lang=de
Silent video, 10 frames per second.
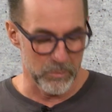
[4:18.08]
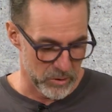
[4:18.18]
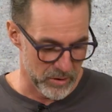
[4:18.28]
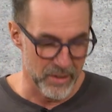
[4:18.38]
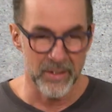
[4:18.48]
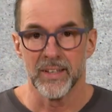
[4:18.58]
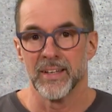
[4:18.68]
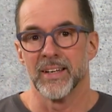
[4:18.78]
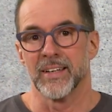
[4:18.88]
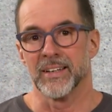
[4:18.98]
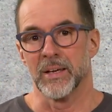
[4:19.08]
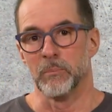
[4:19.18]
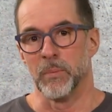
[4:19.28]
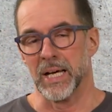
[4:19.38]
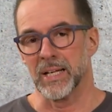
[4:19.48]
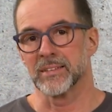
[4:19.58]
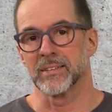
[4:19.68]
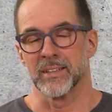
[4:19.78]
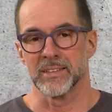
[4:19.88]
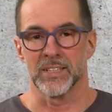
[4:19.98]
hat man
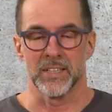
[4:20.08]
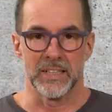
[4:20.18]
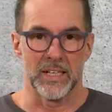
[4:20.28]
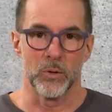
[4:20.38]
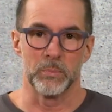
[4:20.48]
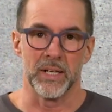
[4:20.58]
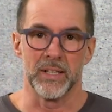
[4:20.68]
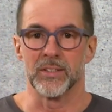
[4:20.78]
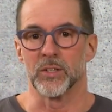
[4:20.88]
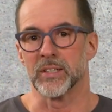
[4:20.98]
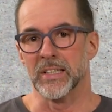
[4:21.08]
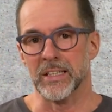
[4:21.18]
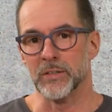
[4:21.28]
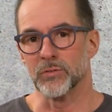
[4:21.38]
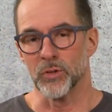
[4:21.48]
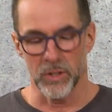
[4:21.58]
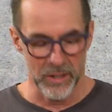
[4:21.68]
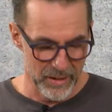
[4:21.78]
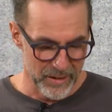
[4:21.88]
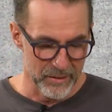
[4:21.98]
gemerkt, dass der Yellow Belly der Key
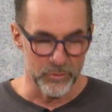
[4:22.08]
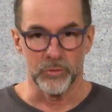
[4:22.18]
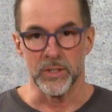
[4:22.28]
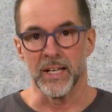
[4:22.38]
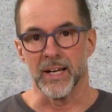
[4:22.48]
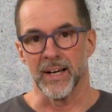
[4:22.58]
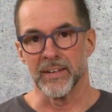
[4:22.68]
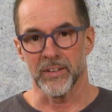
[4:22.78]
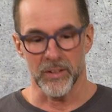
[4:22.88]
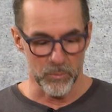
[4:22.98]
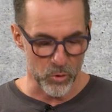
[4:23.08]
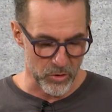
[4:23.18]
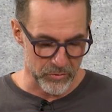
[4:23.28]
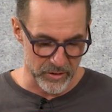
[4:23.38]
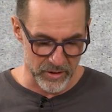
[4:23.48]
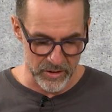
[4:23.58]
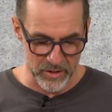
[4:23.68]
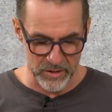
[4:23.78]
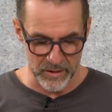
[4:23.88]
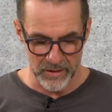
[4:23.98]
für viele anderen Morphen
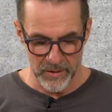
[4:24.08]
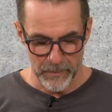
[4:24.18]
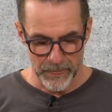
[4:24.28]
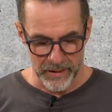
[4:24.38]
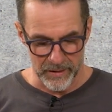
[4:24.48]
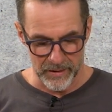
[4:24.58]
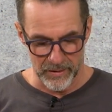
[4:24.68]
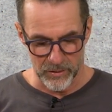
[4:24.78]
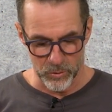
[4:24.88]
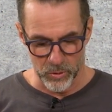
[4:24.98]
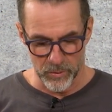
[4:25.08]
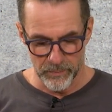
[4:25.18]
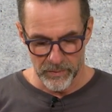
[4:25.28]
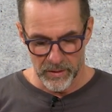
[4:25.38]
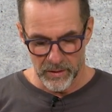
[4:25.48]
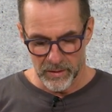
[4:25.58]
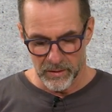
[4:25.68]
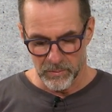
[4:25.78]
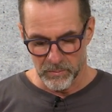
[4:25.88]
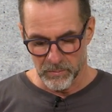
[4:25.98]
ist. Ne? Äh, so also,
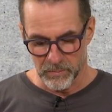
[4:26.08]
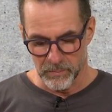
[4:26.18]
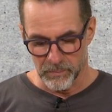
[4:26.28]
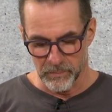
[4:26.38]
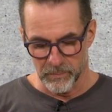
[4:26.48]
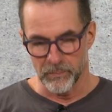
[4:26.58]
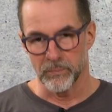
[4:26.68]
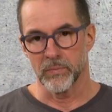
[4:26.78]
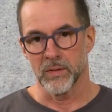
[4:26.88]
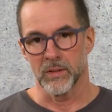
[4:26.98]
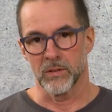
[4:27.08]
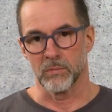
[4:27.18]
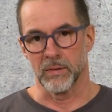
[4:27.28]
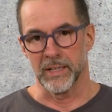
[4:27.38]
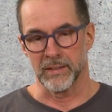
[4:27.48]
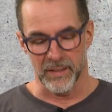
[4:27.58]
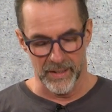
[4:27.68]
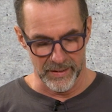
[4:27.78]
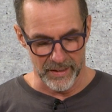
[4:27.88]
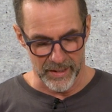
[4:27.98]
mh, hm, zwei,
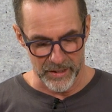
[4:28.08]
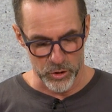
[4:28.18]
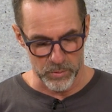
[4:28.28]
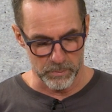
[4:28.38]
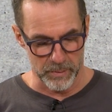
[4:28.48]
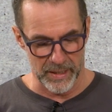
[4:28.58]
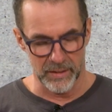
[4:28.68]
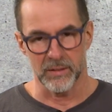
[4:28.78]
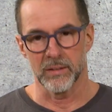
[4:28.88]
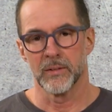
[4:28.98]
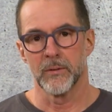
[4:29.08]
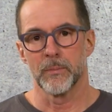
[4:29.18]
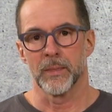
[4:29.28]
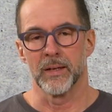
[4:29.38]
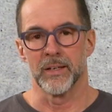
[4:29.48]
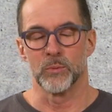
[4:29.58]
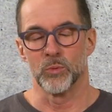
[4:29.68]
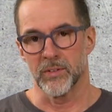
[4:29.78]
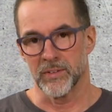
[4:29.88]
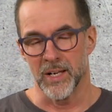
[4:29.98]
drei Jahre später, äh, ich
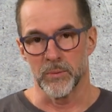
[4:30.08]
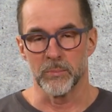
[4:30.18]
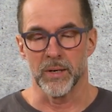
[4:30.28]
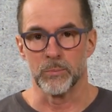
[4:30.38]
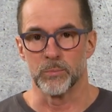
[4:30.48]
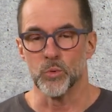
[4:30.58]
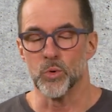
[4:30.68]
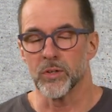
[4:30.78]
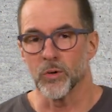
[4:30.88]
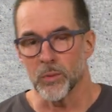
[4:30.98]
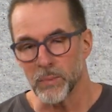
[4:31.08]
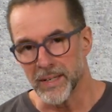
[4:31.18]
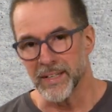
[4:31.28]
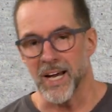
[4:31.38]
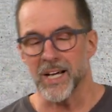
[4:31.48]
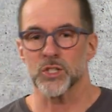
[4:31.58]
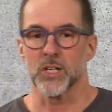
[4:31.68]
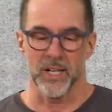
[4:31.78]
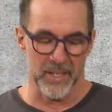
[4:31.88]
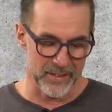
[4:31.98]
müsste selber in meinem Buch nochmal
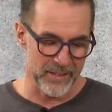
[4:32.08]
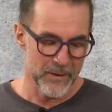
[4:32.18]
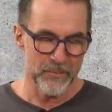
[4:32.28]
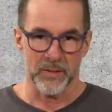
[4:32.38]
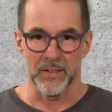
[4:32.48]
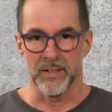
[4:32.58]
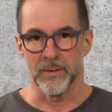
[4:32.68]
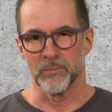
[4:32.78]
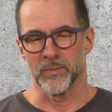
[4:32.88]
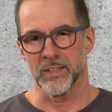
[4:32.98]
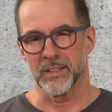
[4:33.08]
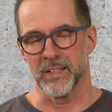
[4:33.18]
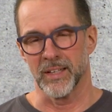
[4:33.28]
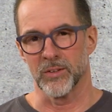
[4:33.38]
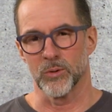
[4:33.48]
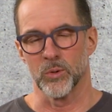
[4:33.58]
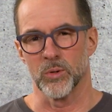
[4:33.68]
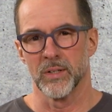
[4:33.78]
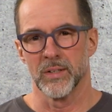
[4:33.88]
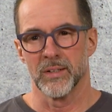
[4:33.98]
nachschlagen, ähm, ich denke
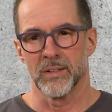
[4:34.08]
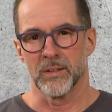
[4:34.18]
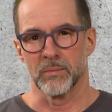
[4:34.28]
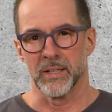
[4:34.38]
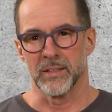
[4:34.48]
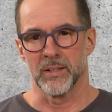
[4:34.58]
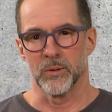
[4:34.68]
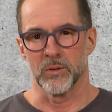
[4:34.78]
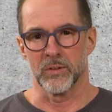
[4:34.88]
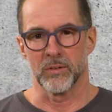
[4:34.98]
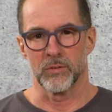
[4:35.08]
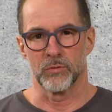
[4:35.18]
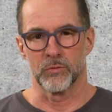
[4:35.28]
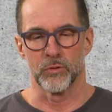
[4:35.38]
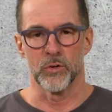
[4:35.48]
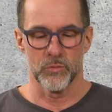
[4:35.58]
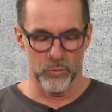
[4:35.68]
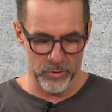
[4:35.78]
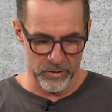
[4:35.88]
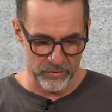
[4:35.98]
so 2005
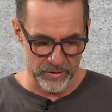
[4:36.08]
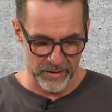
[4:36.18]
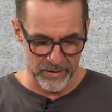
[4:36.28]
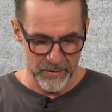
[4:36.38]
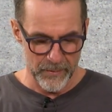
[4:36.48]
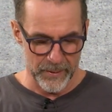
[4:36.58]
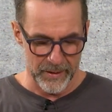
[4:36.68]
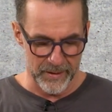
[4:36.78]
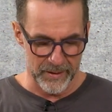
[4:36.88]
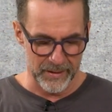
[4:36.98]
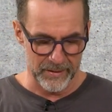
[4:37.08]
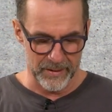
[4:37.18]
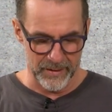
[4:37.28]
ungefähr, äh, hat